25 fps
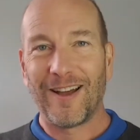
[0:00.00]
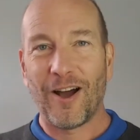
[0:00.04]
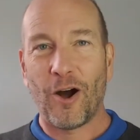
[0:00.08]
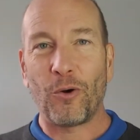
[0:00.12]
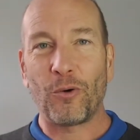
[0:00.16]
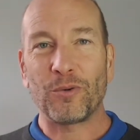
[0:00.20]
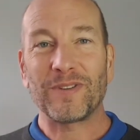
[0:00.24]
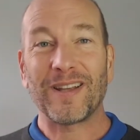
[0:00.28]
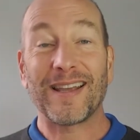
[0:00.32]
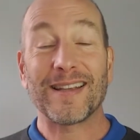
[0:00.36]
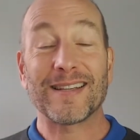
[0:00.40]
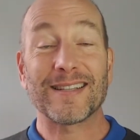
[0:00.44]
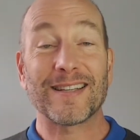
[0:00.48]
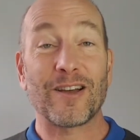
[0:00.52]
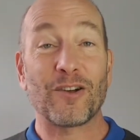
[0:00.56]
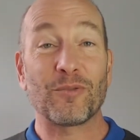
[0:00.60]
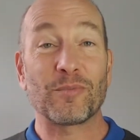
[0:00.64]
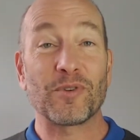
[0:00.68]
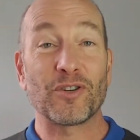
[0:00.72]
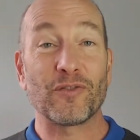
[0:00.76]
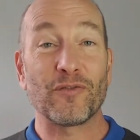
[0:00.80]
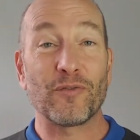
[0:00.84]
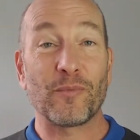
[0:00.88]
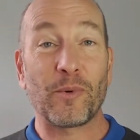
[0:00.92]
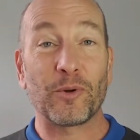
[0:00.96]
Autre
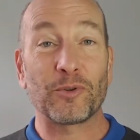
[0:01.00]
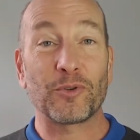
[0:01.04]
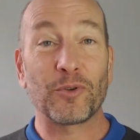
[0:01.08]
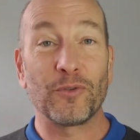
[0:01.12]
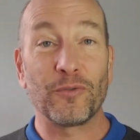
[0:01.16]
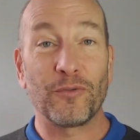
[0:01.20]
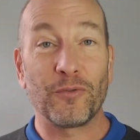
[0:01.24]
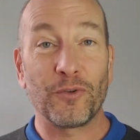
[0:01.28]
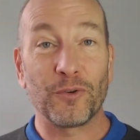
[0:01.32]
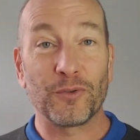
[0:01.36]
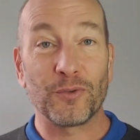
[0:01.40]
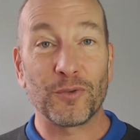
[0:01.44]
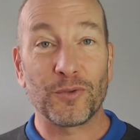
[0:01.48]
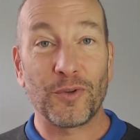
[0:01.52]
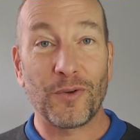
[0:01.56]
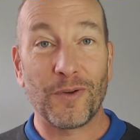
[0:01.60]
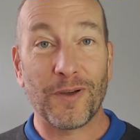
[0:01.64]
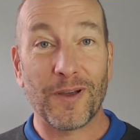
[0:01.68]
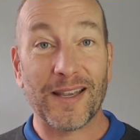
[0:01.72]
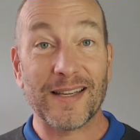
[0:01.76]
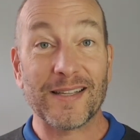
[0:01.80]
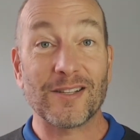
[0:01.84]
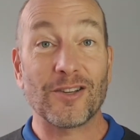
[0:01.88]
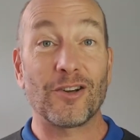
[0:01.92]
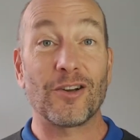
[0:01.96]
exemple, je vous montre une photo d'un
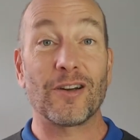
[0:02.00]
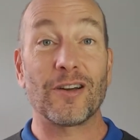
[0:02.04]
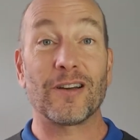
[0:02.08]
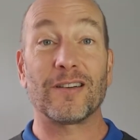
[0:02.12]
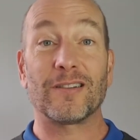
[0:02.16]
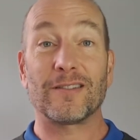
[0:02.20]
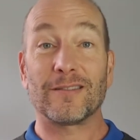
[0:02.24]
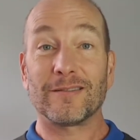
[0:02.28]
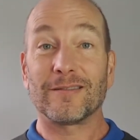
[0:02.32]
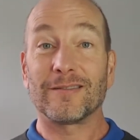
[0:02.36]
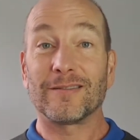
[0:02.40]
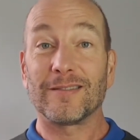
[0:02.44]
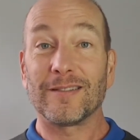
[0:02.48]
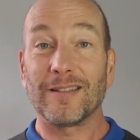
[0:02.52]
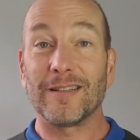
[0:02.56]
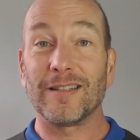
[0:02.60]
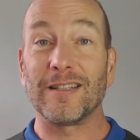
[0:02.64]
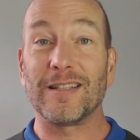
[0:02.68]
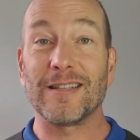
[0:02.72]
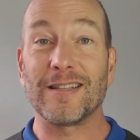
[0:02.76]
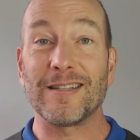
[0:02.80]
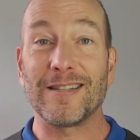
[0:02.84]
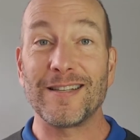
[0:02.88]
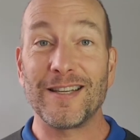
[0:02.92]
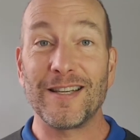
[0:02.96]
restaurant
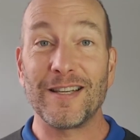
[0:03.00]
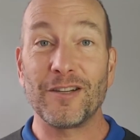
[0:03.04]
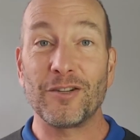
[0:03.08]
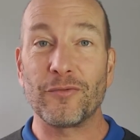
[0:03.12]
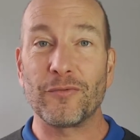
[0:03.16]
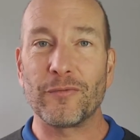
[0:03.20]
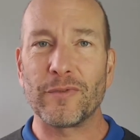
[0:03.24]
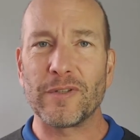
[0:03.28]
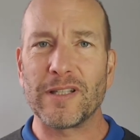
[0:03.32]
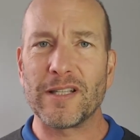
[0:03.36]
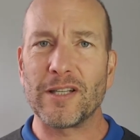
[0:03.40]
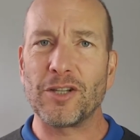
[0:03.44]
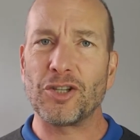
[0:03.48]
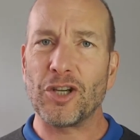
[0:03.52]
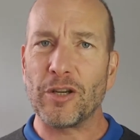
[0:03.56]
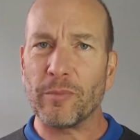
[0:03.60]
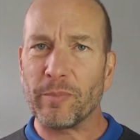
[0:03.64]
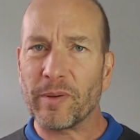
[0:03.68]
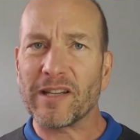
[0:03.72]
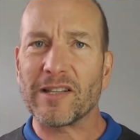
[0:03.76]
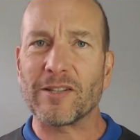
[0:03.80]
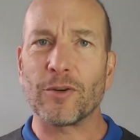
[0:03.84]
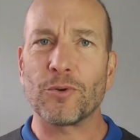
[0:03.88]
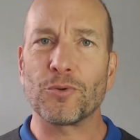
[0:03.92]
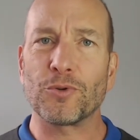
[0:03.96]
ici je vous dis, j'ai
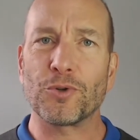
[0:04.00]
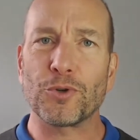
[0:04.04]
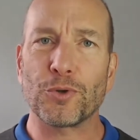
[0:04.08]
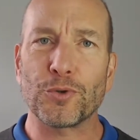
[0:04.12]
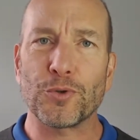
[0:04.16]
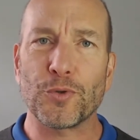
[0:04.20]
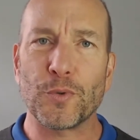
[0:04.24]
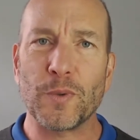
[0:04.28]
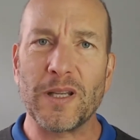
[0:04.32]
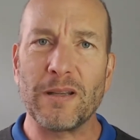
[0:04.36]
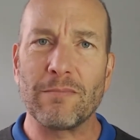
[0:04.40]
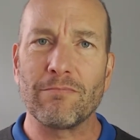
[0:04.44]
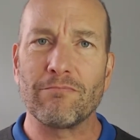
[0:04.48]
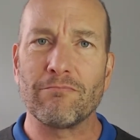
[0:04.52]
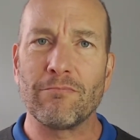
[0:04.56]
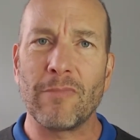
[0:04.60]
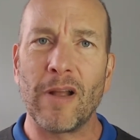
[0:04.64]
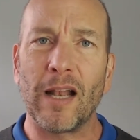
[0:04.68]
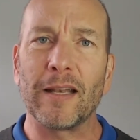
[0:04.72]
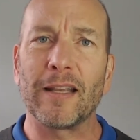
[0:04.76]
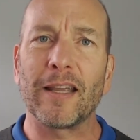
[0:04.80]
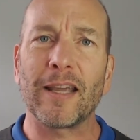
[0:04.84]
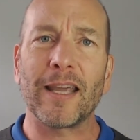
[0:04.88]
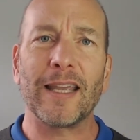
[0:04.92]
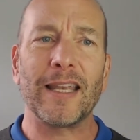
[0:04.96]
pris ça aujourd'hui,
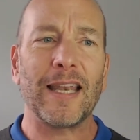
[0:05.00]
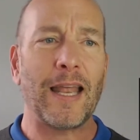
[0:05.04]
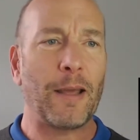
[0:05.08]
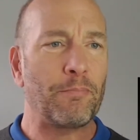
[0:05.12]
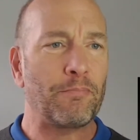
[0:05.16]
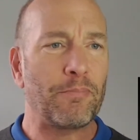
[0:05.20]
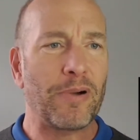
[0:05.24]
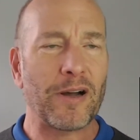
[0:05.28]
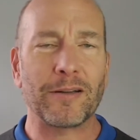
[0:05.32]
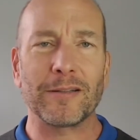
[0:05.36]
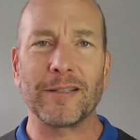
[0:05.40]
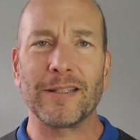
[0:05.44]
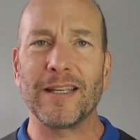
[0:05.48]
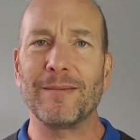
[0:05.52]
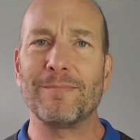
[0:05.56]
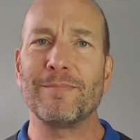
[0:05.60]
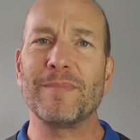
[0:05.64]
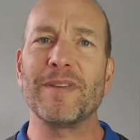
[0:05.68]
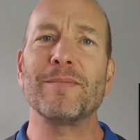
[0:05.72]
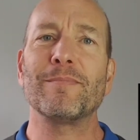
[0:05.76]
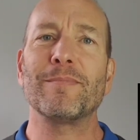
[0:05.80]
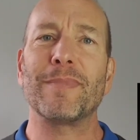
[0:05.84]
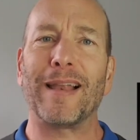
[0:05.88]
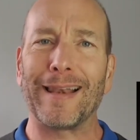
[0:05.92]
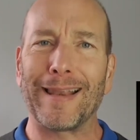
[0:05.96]
malgré la
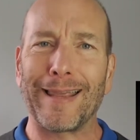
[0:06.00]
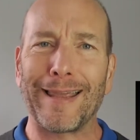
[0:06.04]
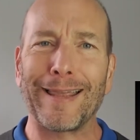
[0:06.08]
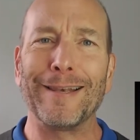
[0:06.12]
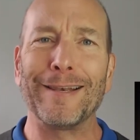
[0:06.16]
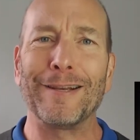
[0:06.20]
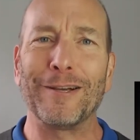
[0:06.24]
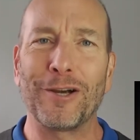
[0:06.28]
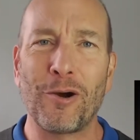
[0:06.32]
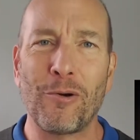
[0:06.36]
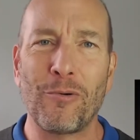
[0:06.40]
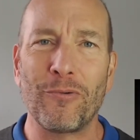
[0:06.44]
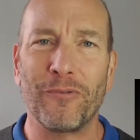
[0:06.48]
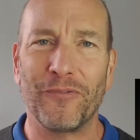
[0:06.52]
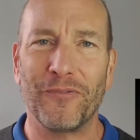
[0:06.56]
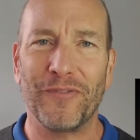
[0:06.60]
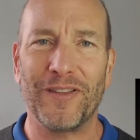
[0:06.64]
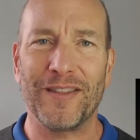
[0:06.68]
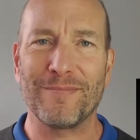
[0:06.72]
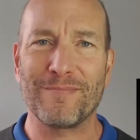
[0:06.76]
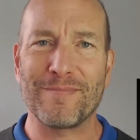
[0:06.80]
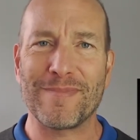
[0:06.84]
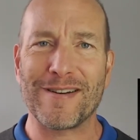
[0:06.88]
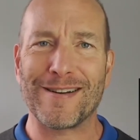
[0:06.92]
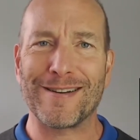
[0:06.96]
pandémie, malgré le
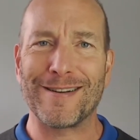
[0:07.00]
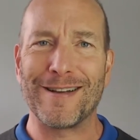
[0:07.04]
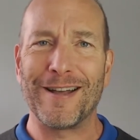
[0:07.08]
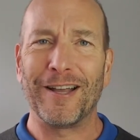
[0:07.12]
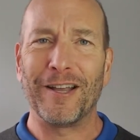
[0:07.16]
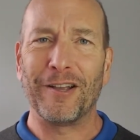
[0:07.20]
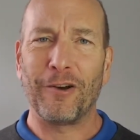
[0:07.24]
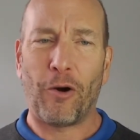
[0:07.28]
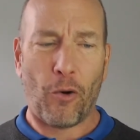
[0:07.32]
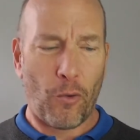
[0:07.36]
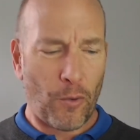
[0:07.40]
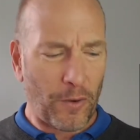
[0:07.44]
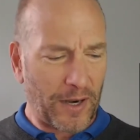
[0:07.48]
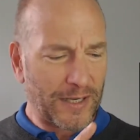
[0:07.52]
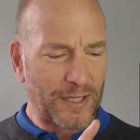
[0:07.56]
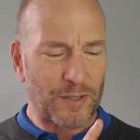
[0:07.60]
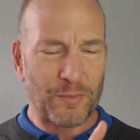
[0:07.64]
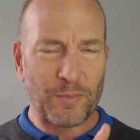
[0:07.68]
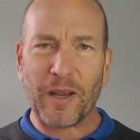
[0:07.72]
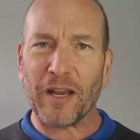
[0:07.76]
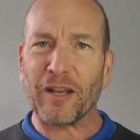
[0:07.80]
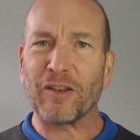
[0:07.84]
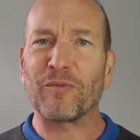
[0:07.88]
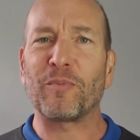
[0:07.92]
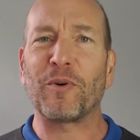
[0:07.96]
confinement, on ne
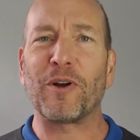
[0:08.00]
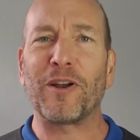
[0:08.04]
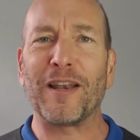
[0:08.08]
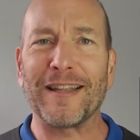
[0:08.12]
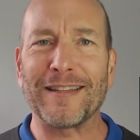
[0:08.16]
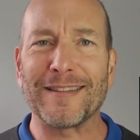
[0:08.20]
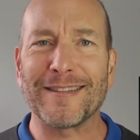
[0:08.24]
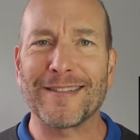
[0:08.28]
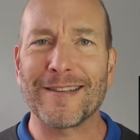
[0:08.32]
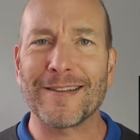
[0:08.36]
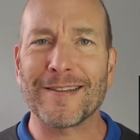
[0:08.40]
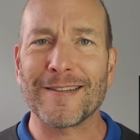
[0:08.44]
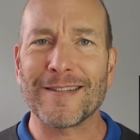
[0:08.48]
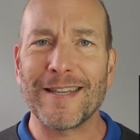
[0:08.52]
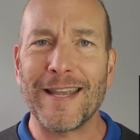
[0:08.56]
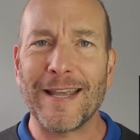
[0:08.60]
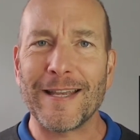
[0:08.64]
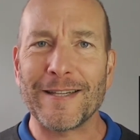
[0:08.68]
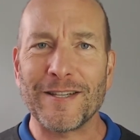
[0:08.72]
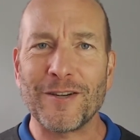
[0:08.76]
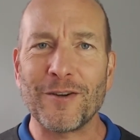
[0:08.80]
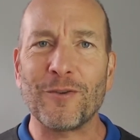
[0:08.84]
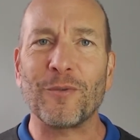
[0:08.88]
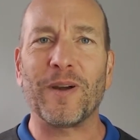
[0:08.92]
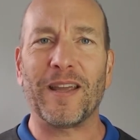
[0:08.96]
respecte pas la
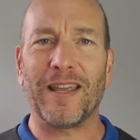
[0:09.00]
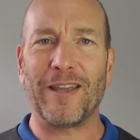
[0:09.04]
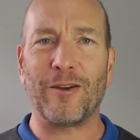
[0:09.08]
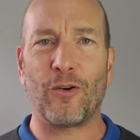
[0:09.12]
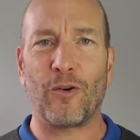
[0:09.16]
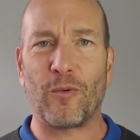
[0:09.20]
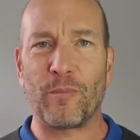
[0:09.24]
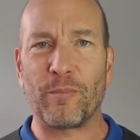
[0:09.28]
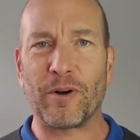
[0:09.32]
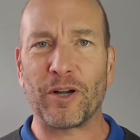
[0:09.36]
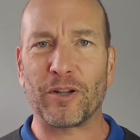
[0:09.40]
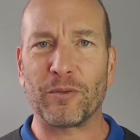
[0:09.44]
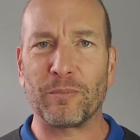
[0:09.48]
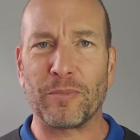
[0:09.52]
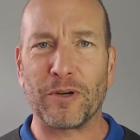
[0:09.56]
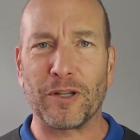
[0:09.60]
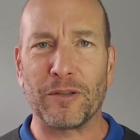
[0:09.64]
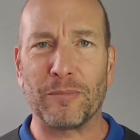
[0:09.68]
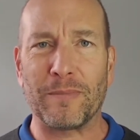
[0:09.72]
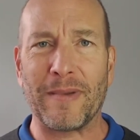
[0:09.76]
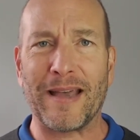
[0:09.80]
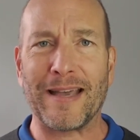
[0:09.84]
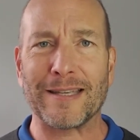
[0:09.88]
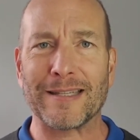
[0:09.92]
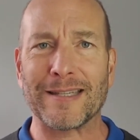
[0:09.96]
distanciation et on ne porte pas
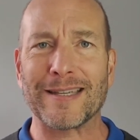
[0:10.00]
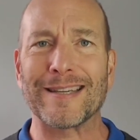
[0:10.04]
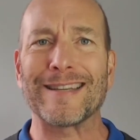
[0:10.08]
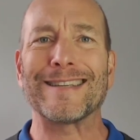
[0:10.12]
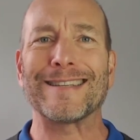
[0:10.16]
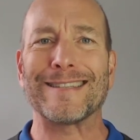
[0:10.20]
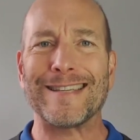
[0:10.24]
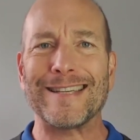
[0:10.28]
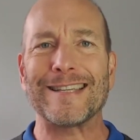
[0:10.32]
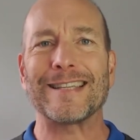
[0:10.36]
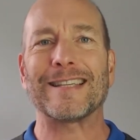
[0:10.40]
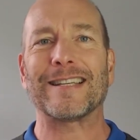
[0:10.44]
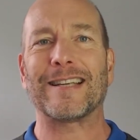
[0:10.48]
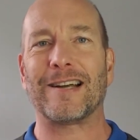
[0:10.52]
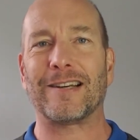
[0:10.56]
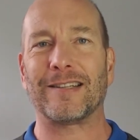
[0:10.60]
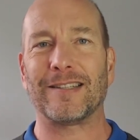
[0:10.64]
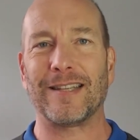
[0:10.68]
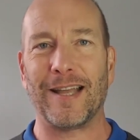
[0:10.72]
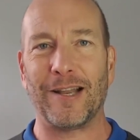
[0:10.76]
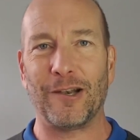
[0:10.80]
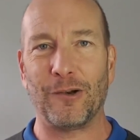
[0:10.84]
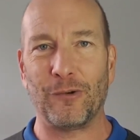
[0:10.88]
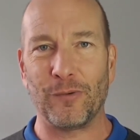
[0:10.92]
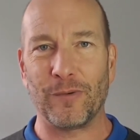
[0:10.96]
de masque, c'est
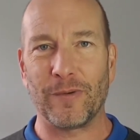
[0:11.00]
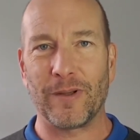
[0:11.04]
scandaleux.